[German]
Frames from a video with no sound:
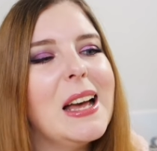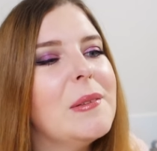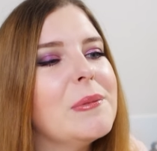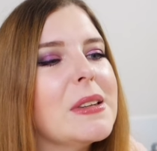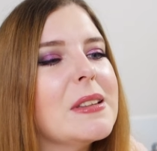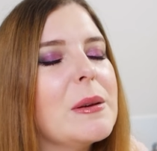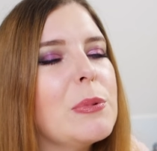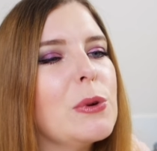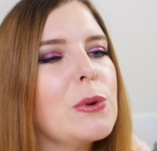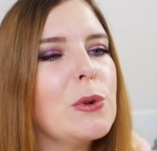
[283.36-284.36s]
ähm, ist
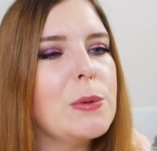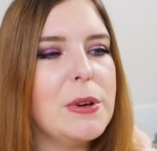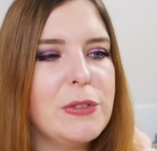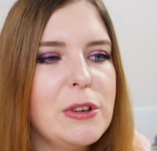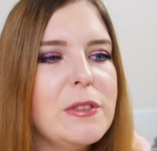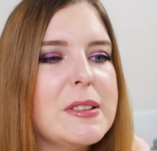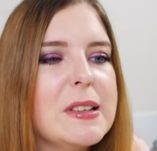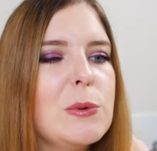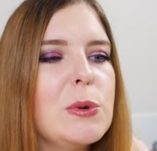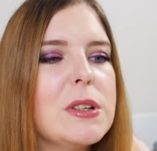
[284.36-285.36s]
ein Produkt ohne Parfum,
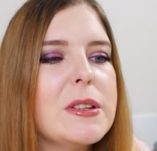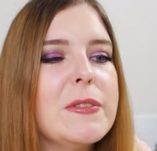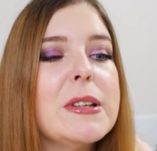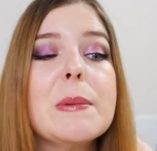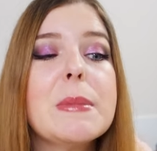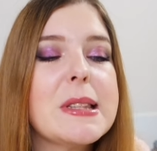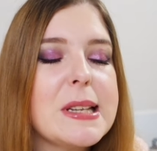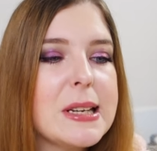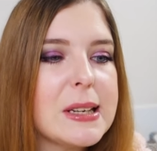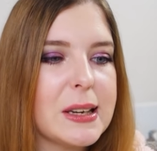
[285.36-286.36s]
was sehr gut ist. Vitamin
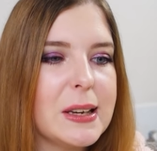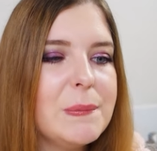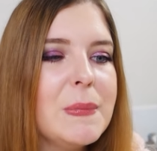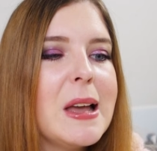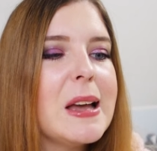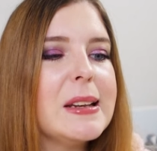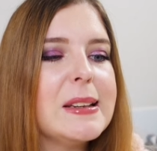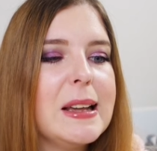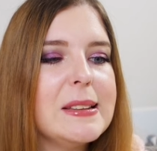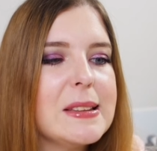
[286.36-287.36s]
C Creme,
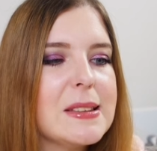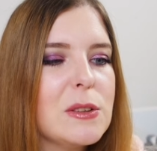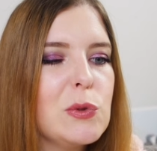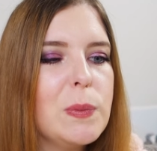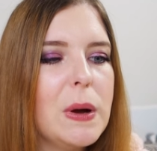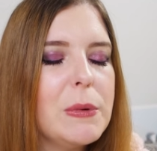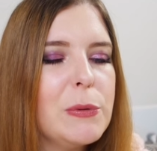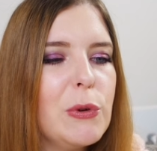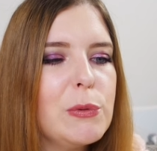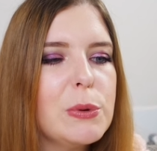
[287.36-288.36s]
das ist super
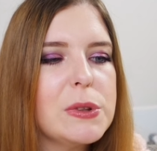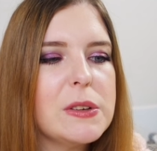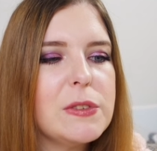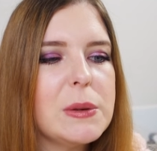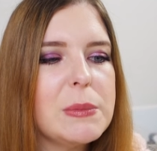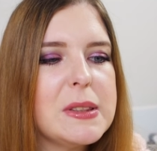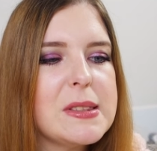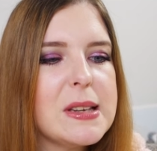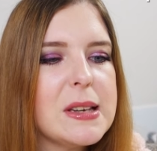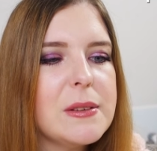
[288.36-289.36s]
mit 5% Vitamin
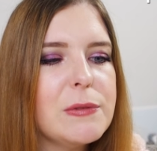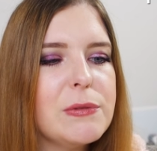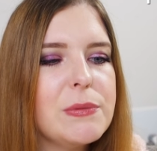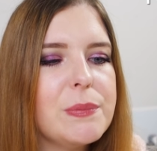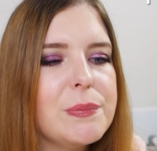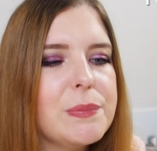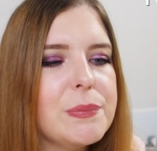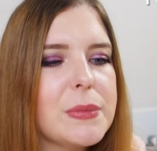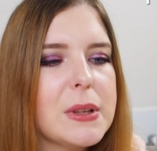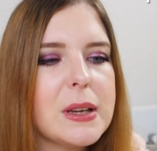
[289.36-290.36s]
C, mh,
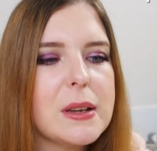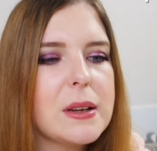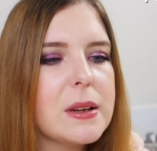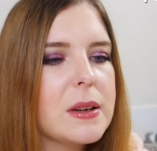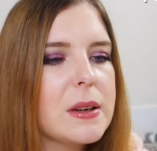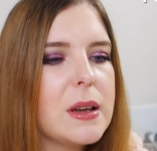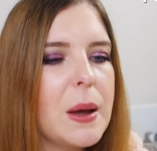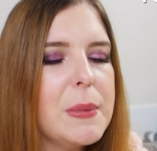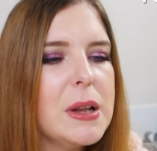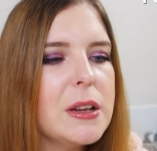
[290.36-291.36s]
mm,
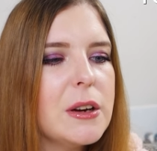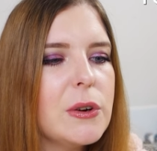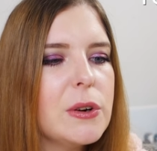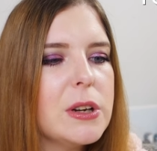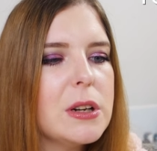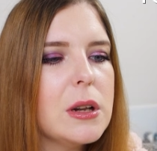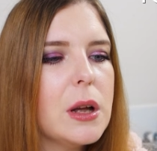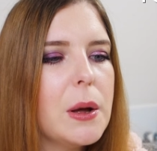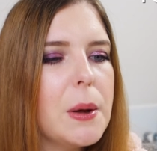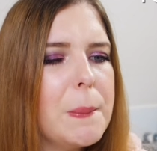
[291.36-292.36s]
Camellia
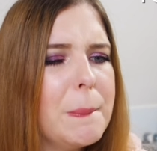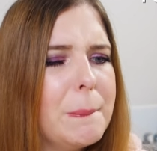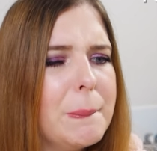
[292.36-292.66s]
Oil, äh,